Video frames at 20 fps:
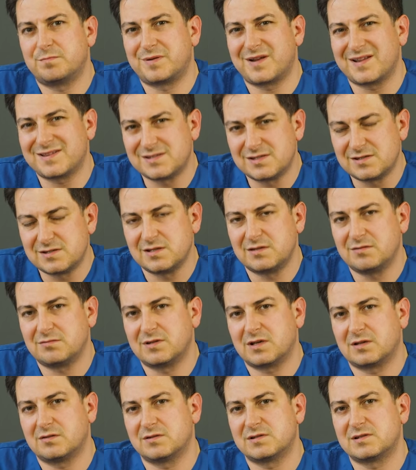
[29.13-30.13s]
precyzyjną
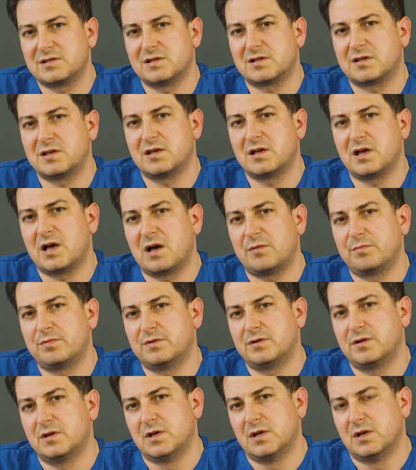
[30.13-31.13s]
diagnostykę,
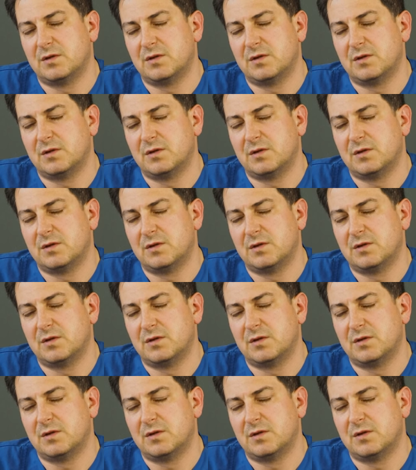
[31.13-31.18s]
aby